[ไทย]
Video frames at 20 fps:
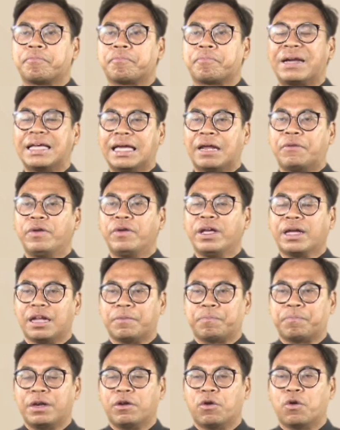เปลี่ยนวิก
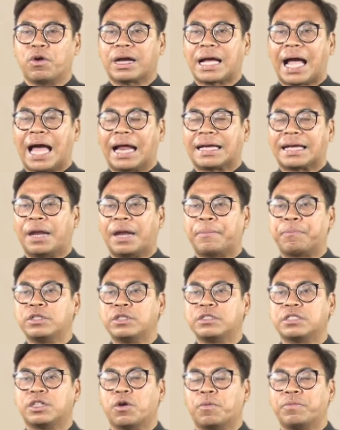ฤตเป็นโอกาส การป
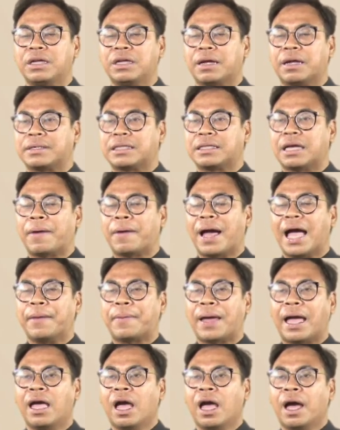ล้นสะดมที่กำลังจะพ่าย
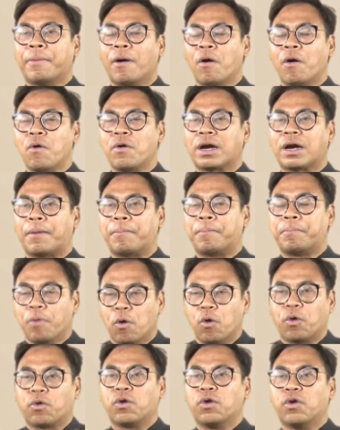แพ้พระองค์กับ
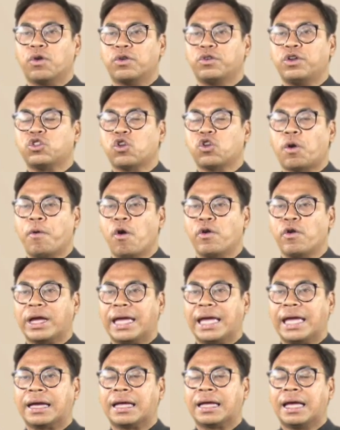บุกด้วยตัวพระองค์
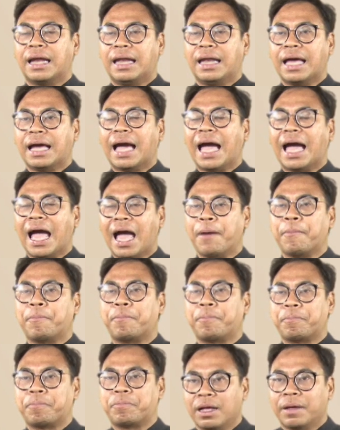เองและคาบ
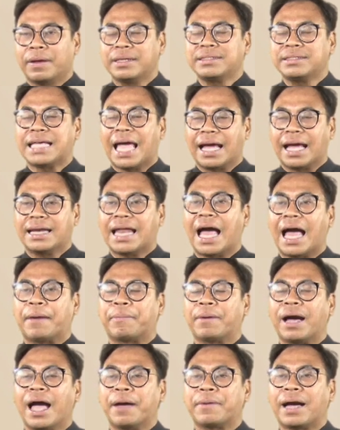พระแสงดา
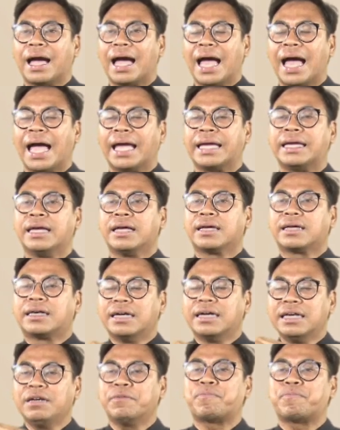บคาบค่าย
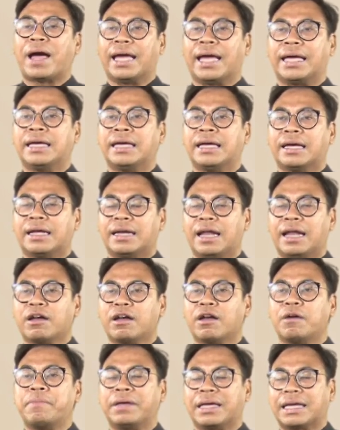ขึ้นไป แล้
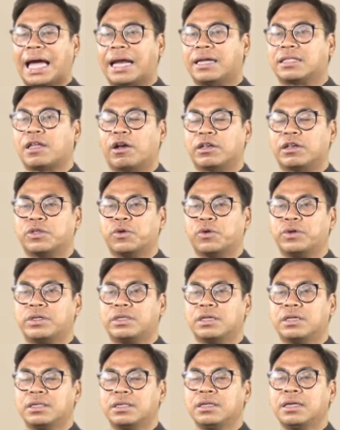วก็มีการต่อสู้
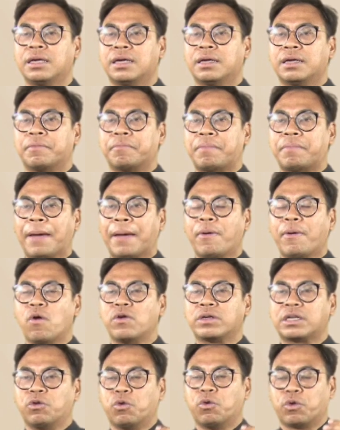ถึงแม้พระอ
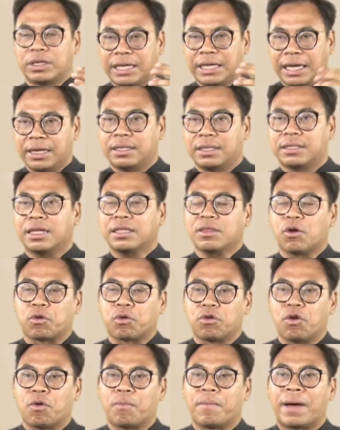งค์จะถูกยิงและต
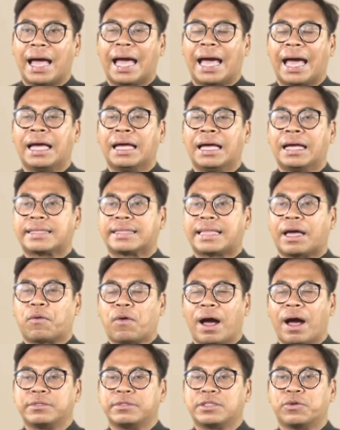กลงมา แต่
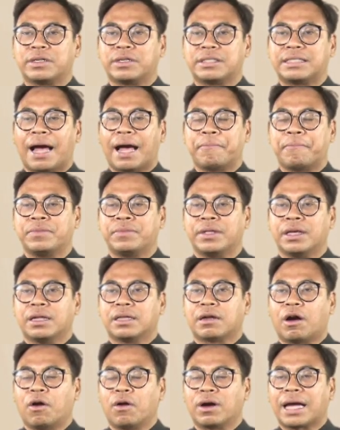ความทรง
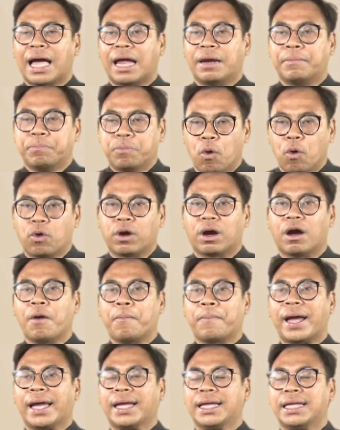จำของการบุก
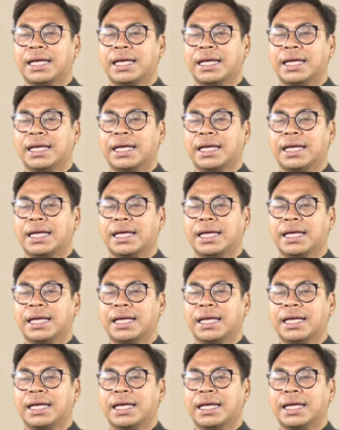เข้าไป